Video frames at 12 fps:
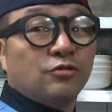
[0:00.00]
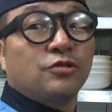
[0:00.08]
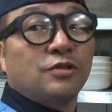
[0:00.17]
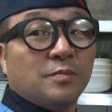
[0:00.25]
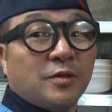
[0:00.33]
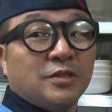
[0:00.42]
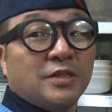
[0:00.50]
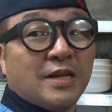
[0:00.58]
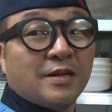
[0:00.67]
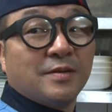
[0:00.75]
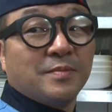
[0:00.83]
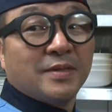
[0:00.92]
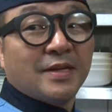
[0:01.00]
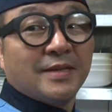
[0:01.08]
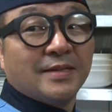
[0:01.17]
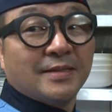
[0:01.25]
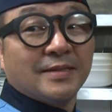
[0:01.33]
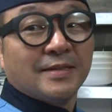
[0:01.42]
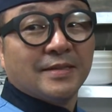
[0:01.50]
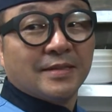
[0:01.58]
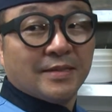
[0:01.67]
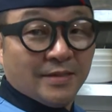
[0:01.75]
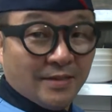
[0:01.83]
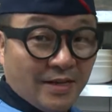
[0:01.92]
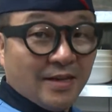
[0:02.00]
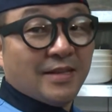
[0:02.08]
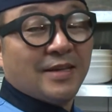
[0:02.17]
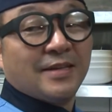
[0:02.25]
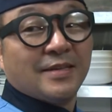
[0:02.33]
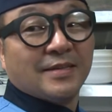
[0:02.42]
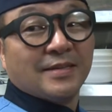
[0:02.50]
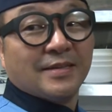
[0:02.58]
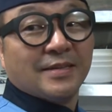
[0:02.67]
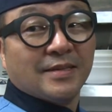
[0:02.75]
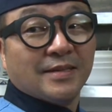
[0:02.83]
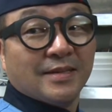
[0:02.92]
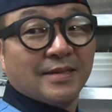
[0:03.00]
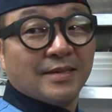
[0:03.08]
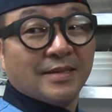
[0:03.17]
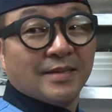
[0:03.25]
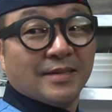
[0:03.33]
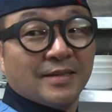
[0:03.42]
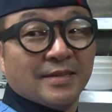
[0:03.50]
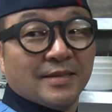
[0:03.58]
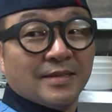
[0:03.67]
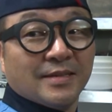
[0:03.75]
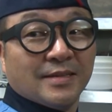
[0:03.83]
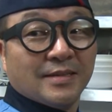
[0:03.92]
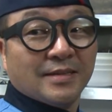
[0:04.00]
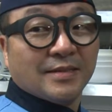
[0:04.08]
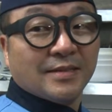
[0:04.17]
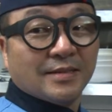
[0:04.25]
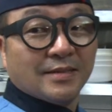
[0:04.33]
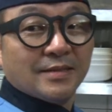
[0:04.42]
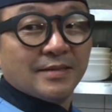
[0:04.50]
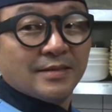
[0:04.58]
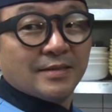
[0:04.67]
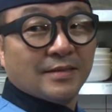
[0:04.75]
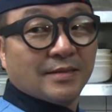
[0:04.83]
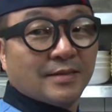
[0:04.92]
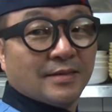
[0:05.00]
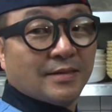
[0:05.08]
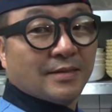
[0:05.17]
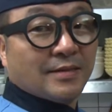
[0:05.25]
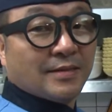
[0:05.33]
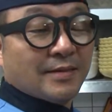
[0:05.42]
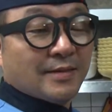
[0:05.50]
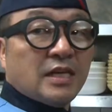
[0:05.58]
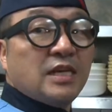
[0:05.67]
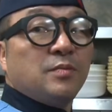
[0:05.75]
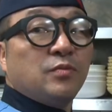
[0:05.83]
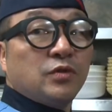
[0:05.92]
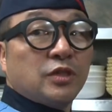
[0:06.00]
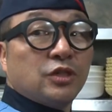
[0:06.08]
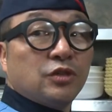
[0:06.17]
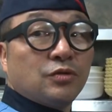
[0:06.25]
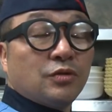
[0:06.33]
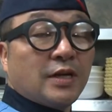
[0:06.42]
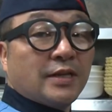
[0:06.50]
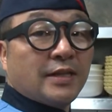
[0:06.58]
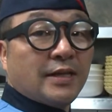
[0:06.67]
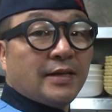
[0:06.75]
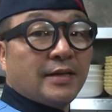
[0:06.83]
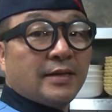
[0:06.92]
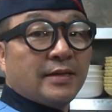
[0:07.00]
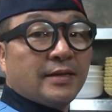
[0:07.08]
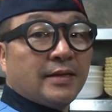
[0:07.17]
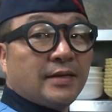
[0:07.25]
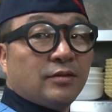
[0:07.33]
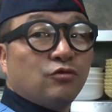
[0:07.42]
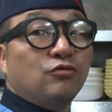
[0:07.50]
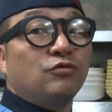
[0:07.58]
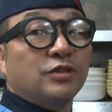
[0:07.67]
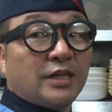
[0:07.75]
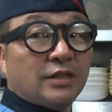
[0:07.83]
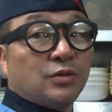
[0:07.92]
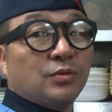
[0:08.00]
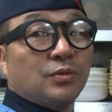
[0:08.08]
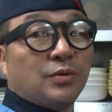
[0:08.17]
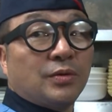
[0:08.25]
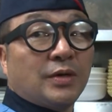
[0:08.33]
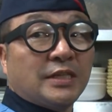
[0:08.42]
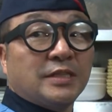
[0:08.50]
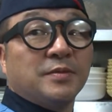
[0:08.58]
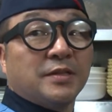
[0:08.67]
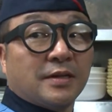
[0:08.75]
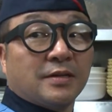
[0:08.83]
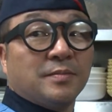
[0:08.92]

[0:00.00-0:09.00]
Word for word: 육수를 먼저 낼 겁니다. 아 육수요? 네네. 아 그럼 이제 육수에 물은 얼마나 들어가는 거예요? 2인분 기준으로 할 때두 아, 국자 정도 하시면 될